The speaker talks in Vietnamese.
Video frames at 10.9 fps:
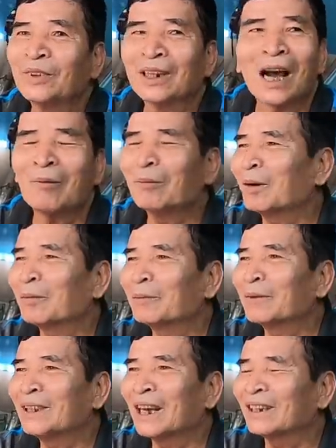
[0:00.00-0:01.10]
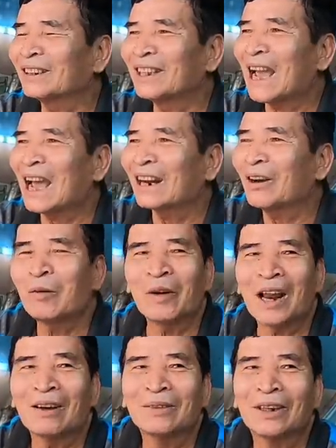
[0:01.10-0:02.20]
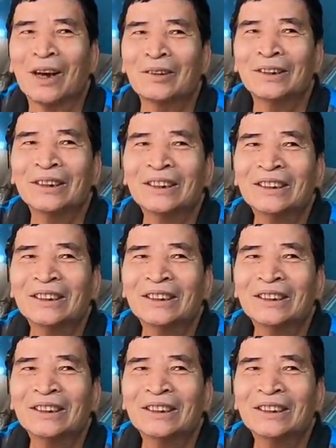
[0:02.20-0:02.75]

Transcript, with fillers: à, không không bây giờ già đâu có làm gì nổi